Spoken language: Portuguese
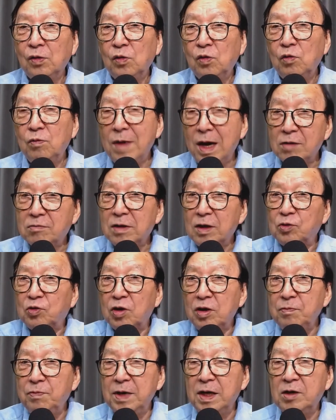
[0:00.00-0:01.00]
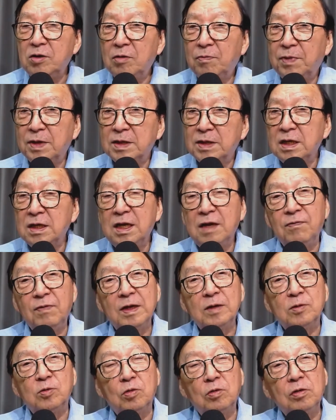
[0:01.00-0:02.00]
O Marco Antônio perdeu o passeio,
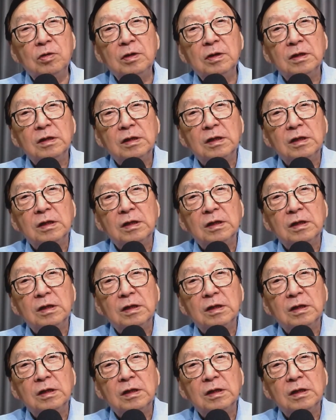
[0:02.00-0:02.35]
levantou